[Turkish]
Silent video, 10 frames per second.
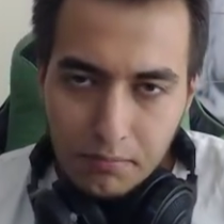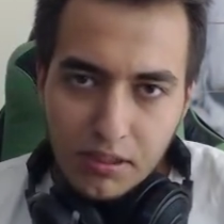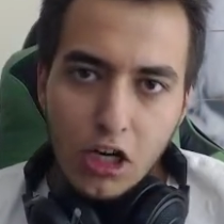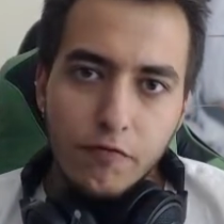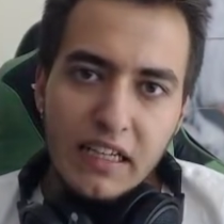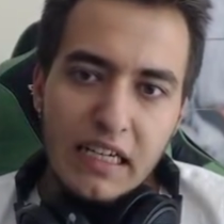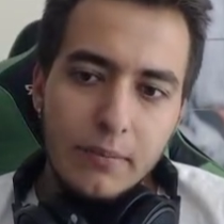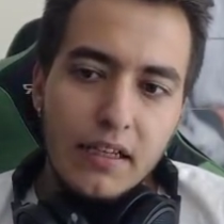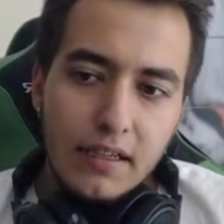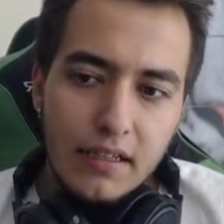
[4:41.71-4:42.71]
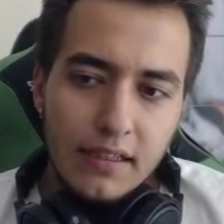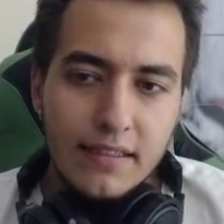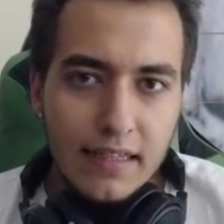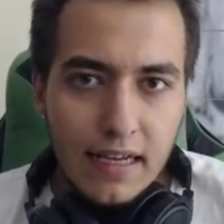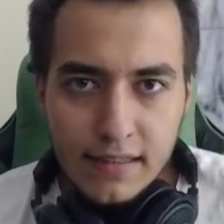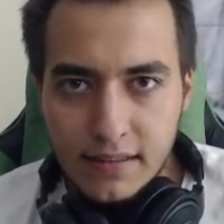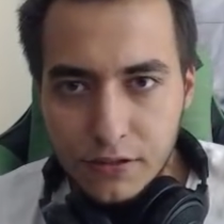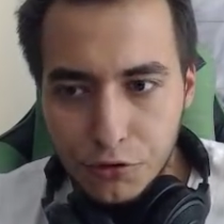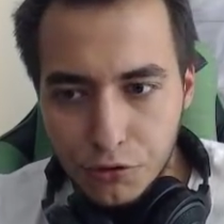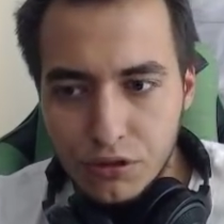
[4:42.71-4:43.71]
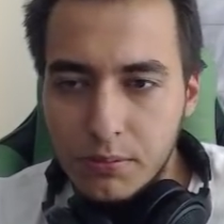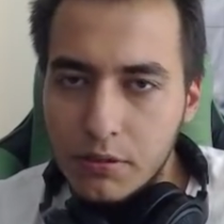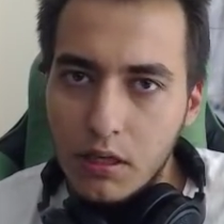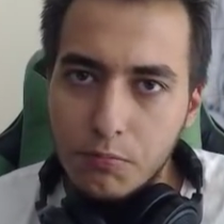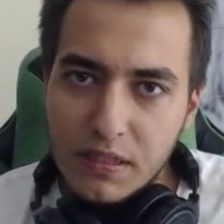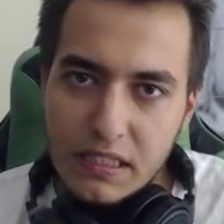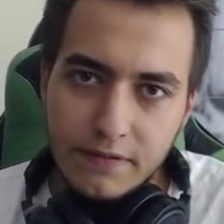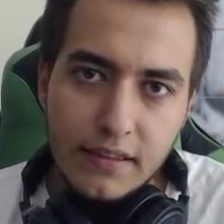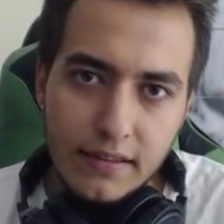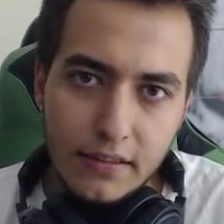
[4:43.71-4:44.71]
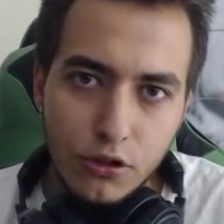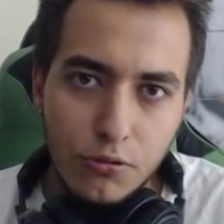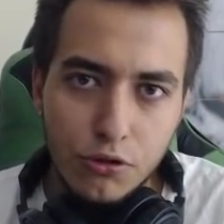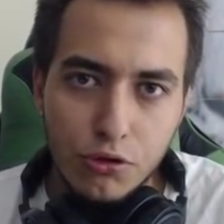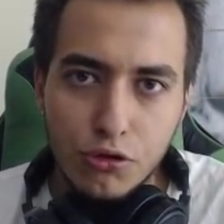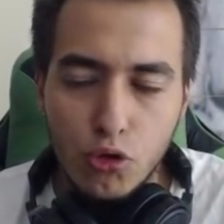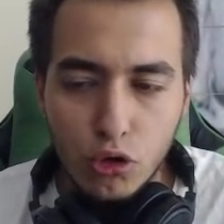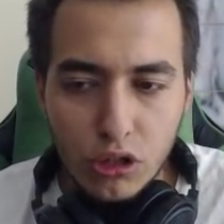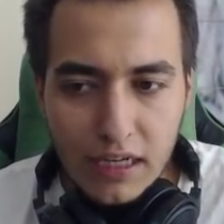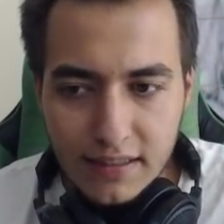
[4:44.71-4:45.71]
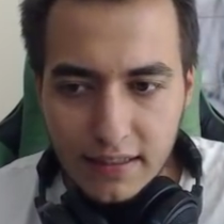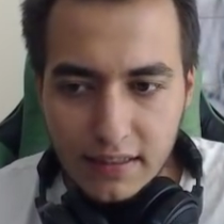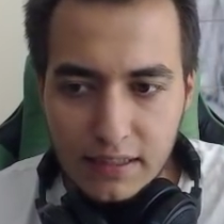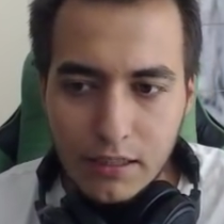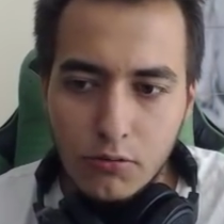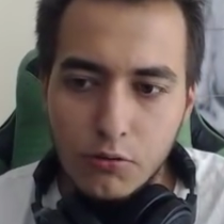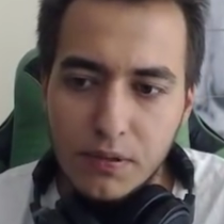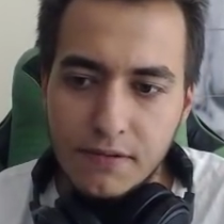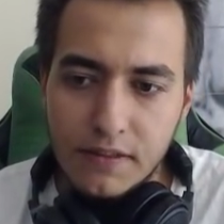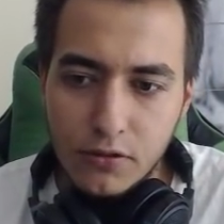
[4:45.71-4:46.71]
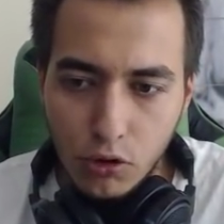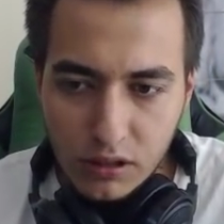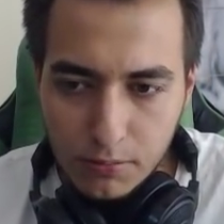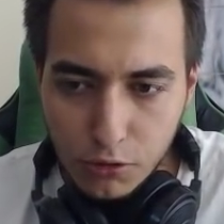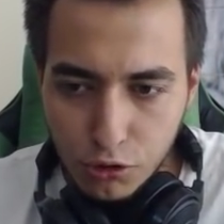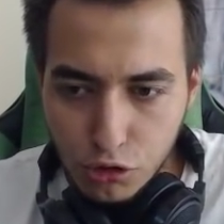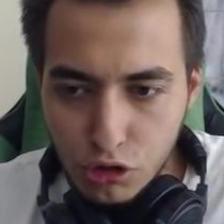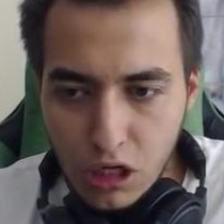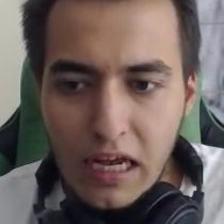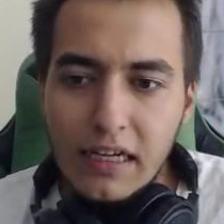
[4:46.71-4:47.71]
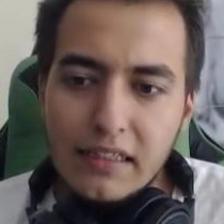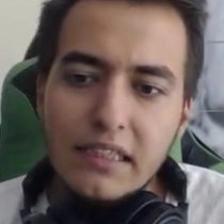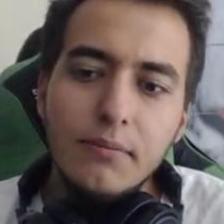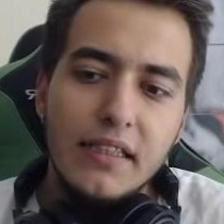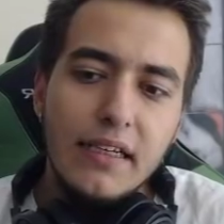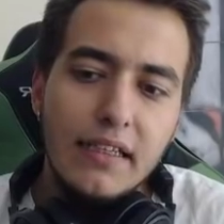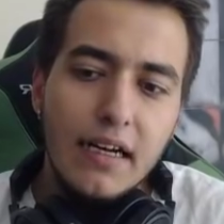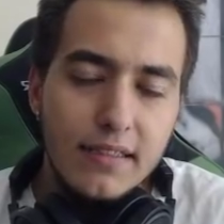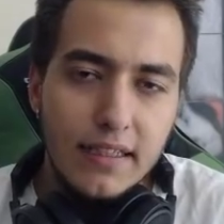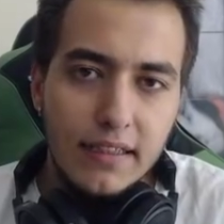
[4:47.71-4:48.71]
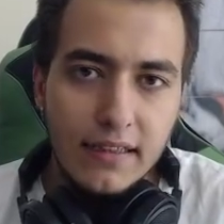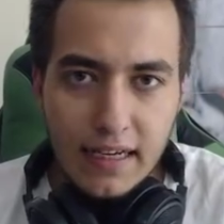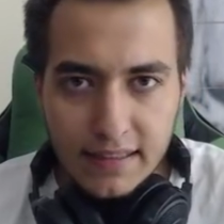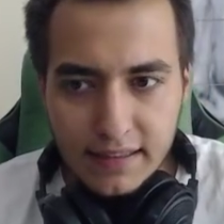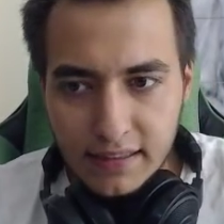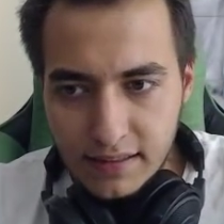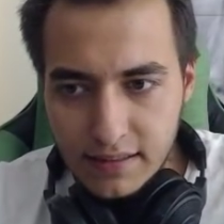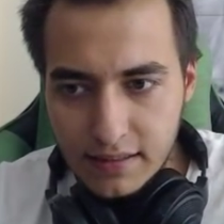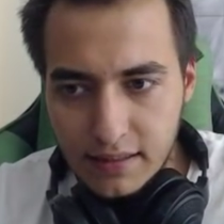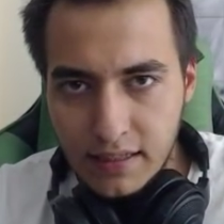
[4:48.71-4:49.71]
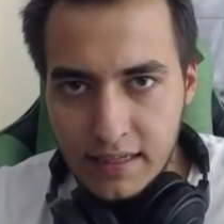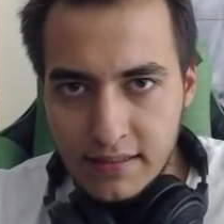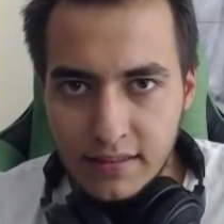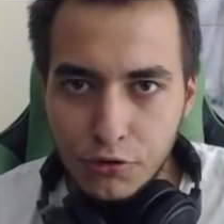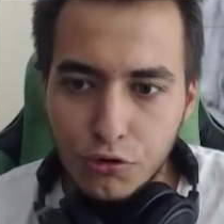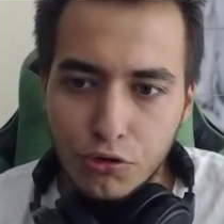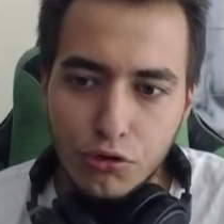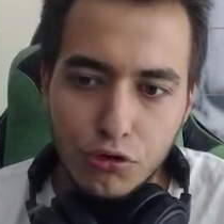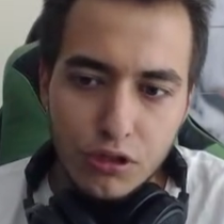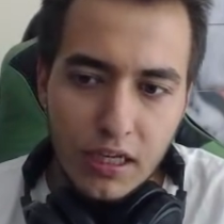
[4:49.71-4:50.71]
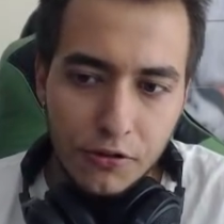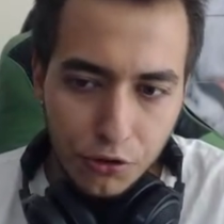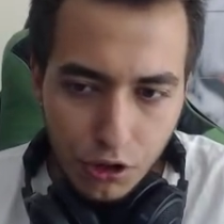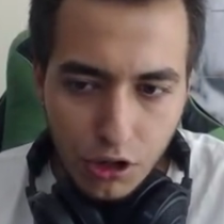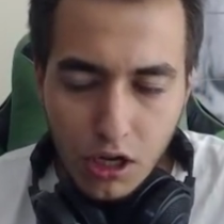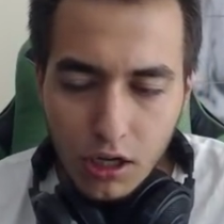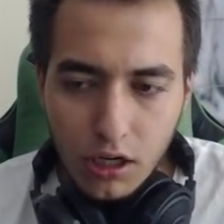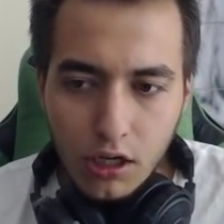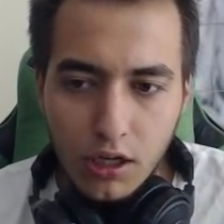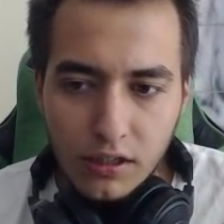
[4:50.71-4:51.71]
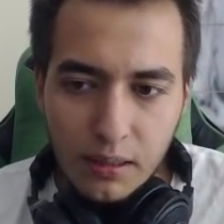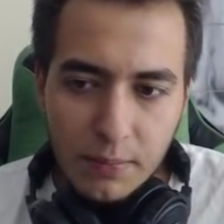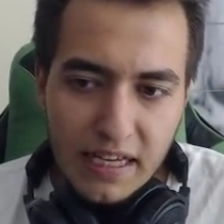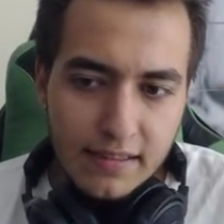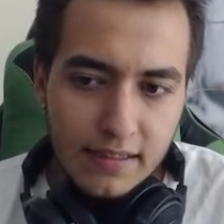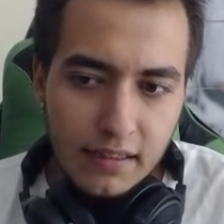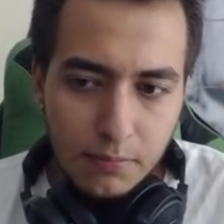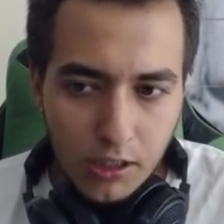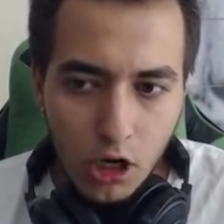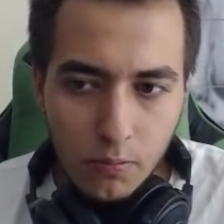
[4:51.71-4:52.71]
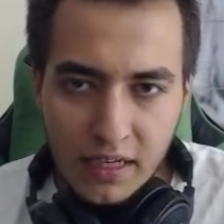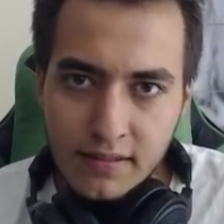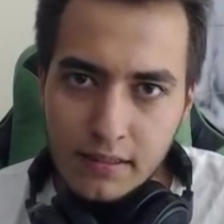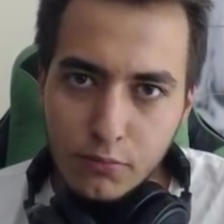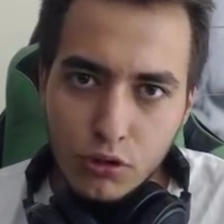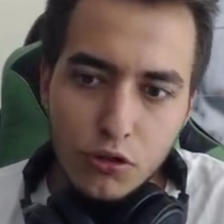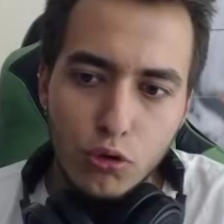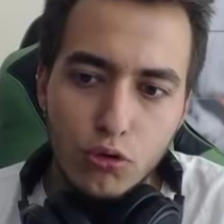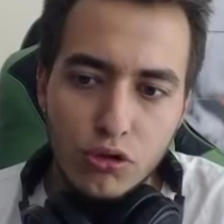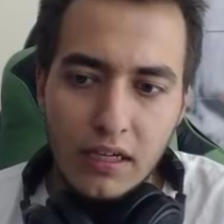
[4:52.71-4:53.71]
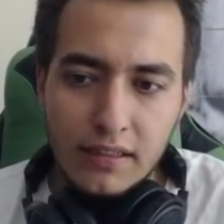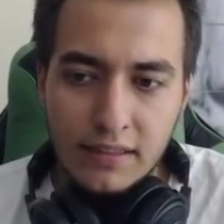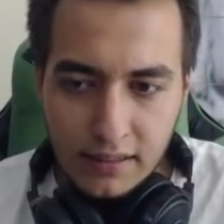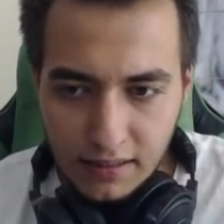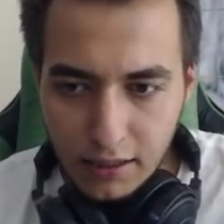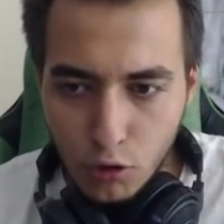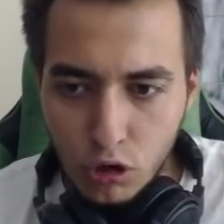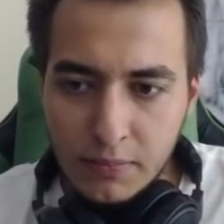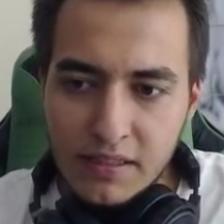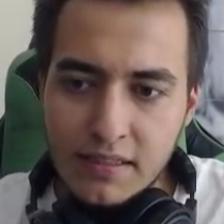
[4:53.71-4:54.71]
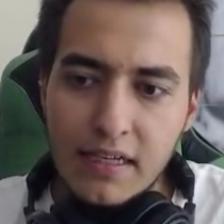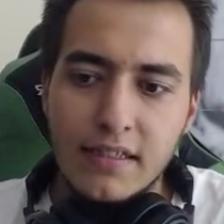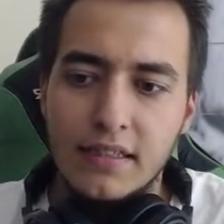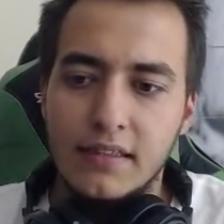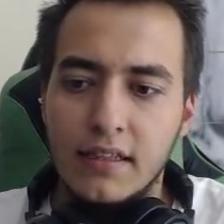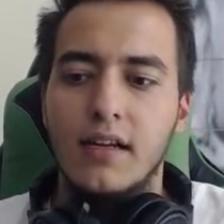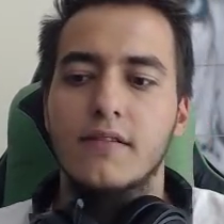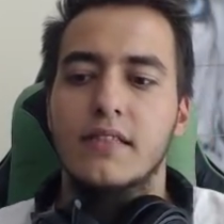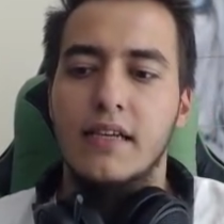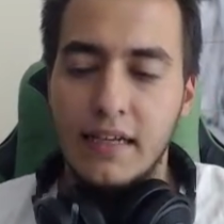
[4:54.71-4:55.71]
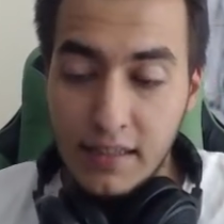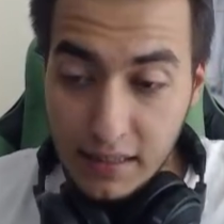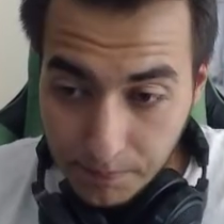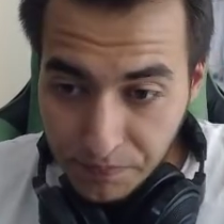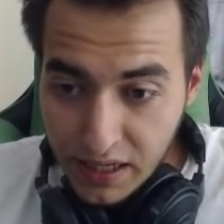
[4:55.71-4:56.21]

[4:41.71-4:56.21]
Braum ve Nami. E, işte Ezreal'ın Q'su da Braum'un pasifini tetikleyebiliyorsunuz. Çok rahat şekilde Braum'un pasifini doldurabiliyorsunuz. Nami'de de yine aynı şekilde E skilliniz e, Ezreal'ın Q'sunu güçlendiriyor. Ee, Nami Ezreal, Braum Ezreal bunlar çok güzel ikililer. Oynamanızı gerçekten tavsiye ederim.